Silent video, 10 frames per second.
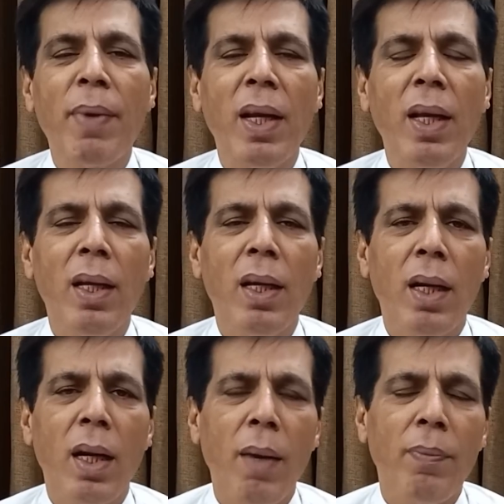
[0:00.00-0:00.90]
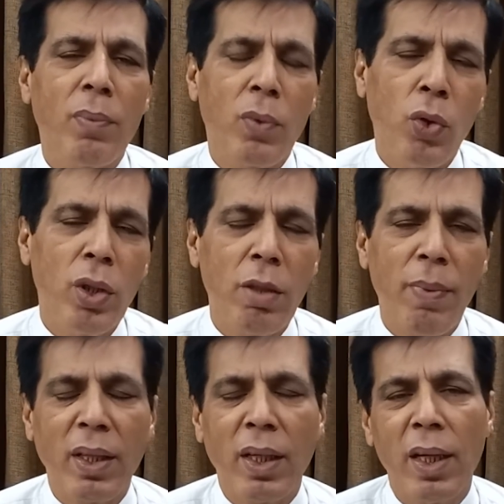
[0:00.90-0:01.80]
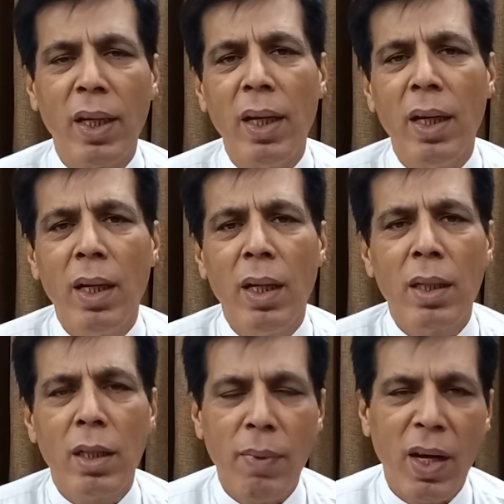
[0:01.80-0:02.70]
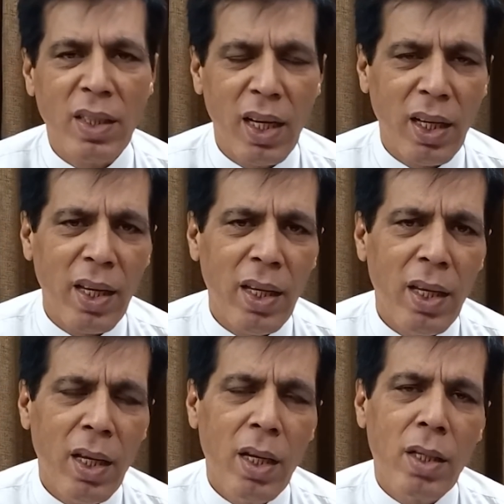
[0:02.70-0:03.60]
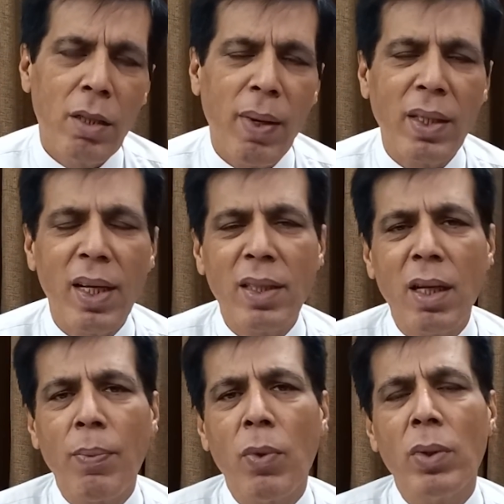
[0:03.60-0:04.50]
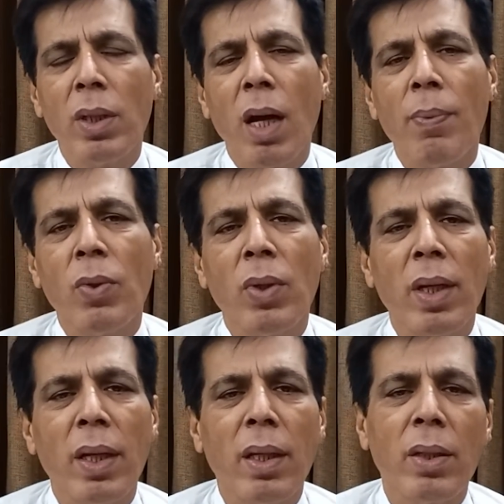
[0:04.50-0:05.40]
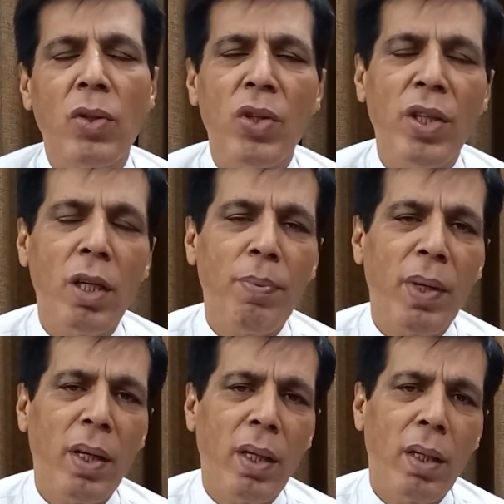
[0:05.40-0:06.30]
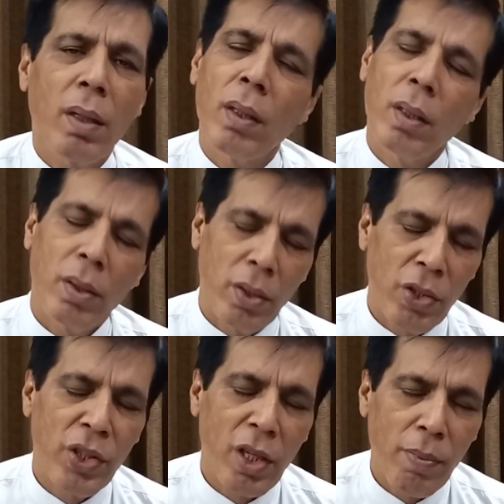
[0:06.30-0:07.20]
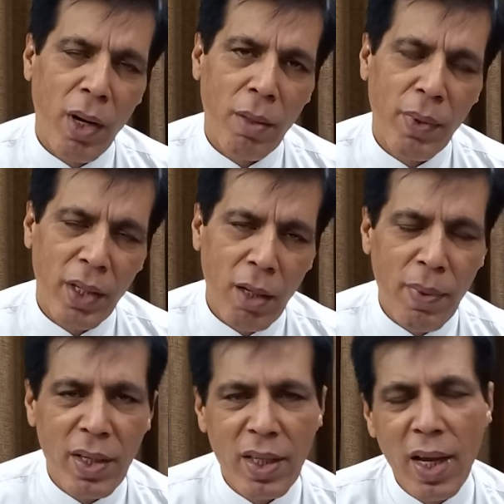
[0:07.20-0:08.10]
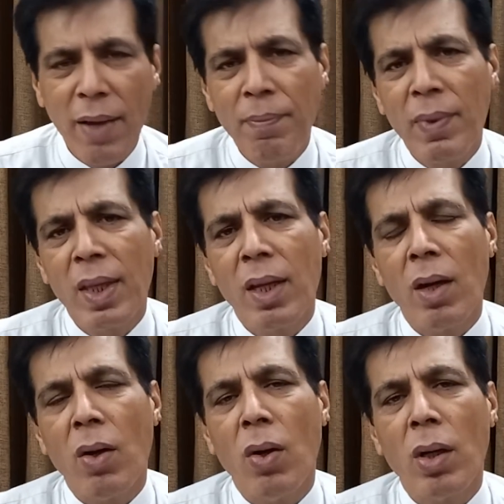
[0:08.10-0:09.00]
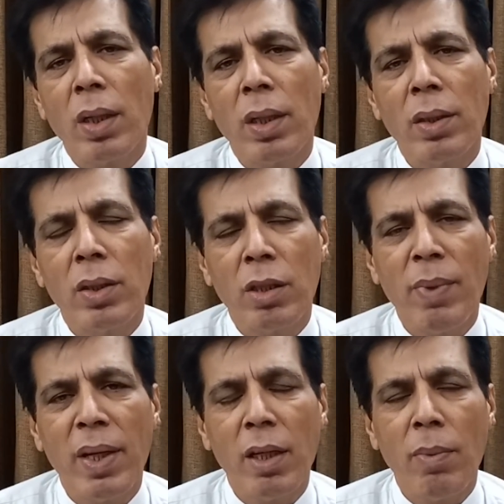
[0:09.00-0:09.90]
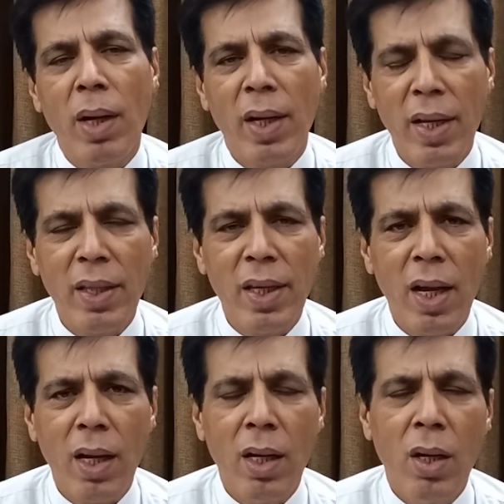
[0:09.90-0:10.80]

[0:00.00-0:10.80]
पहले हम थोड़ी सी बात करेंगे शिवाज गिल की शिवाज गिल साहब को जनाब उन्होंने जुडिशल पे जुडिशल रिमांड पे जेल भेज दिया है और जिसमानी रिमांड नहीं दिया